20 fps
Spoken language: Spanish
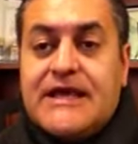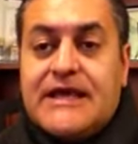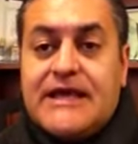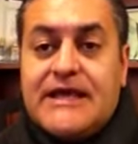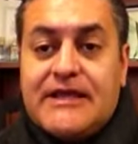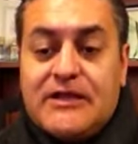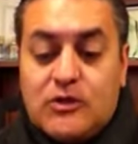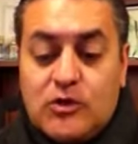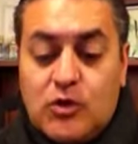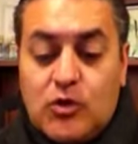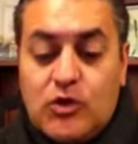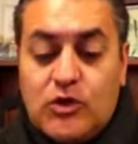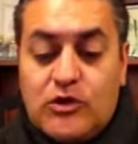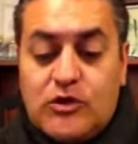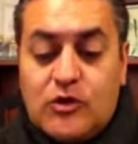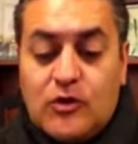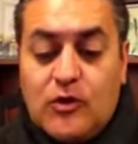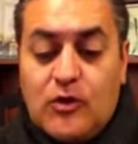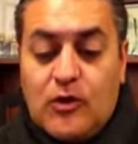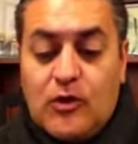
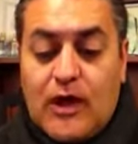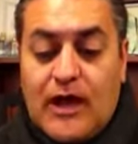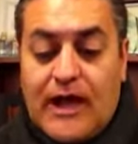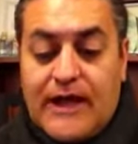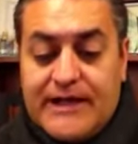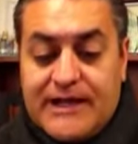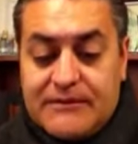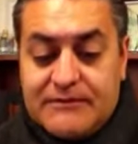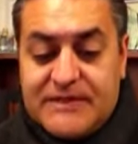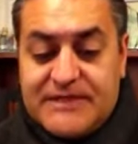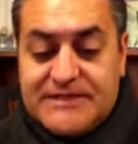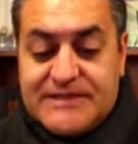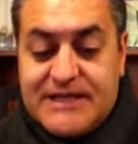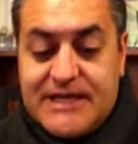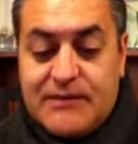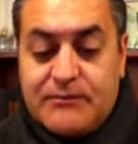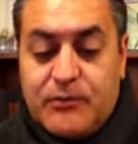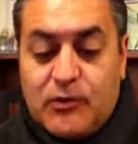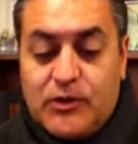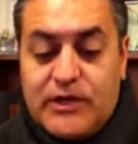indulto y
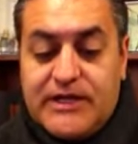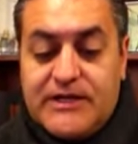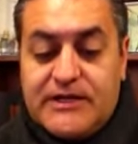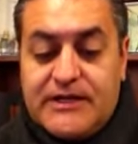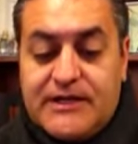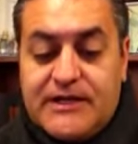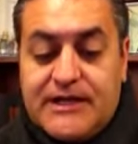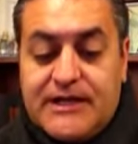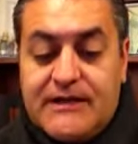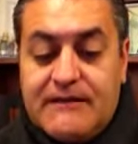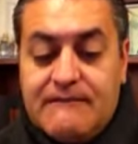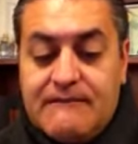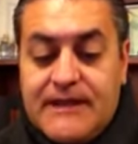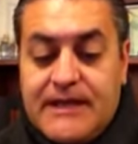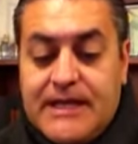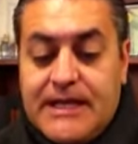amnistía política,